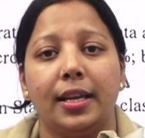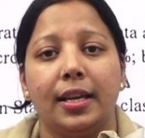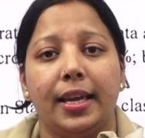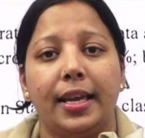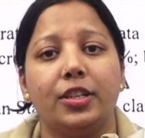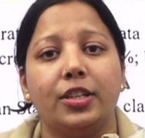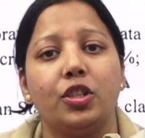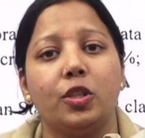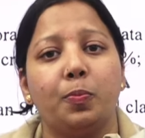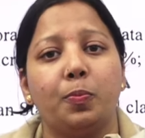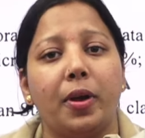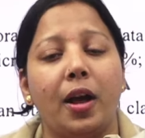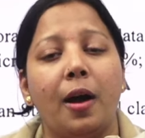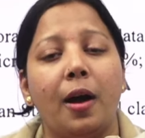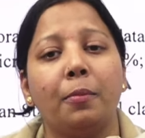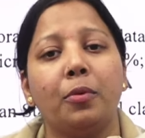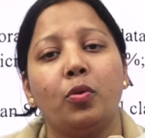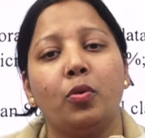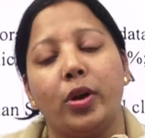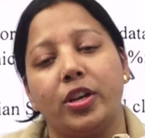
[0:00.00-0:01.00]
के जिसमें
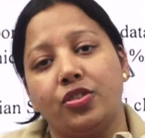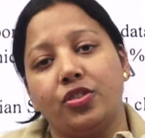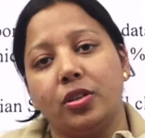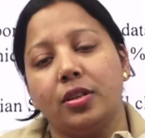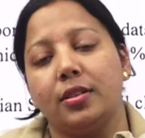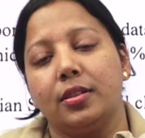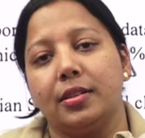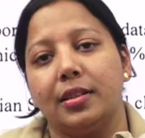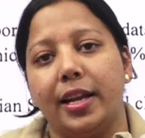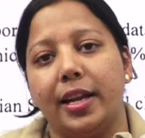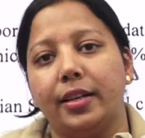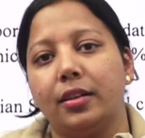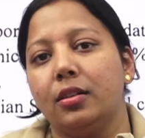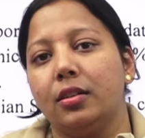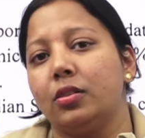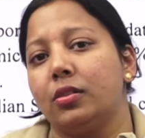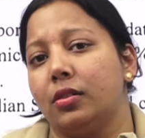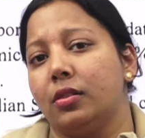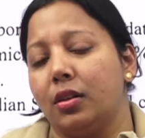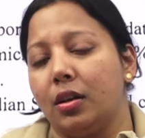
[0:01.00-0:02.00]
हम क्वेश्चंस
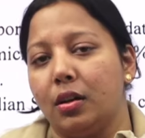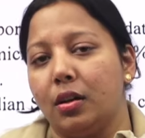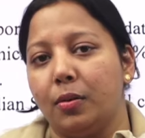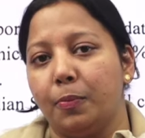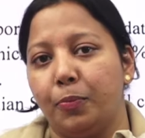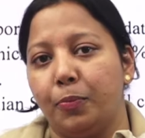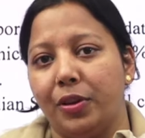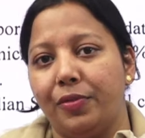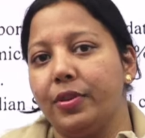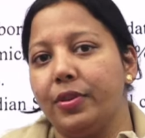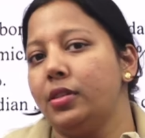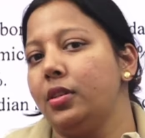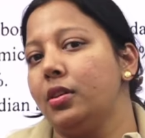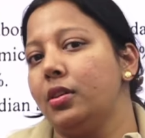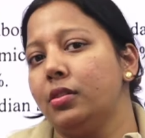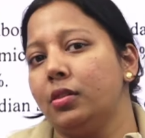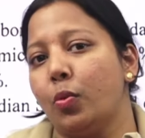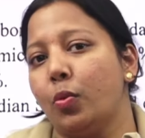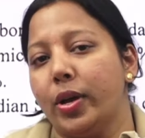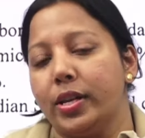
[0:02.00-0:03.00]
लेटेस्ट प्रीवियस
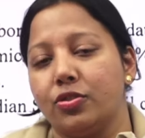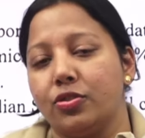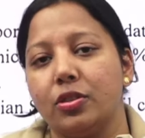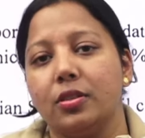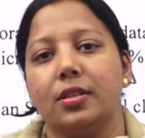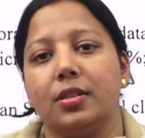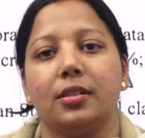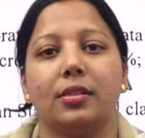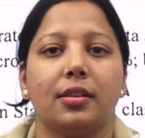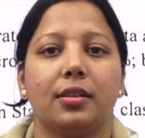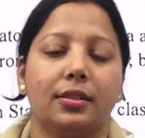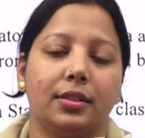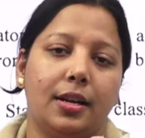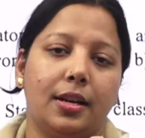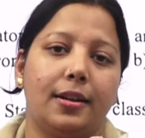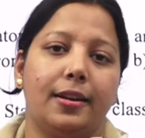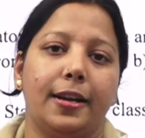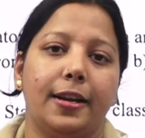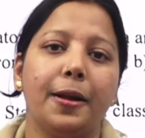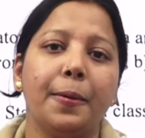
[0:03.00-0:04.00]
ईयर्स क्वेश्चंस डिस्कस
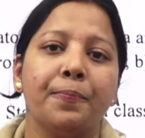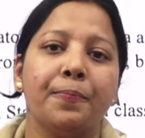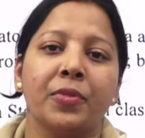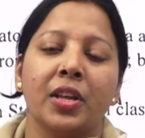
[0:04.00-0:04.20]
कर रहे हैं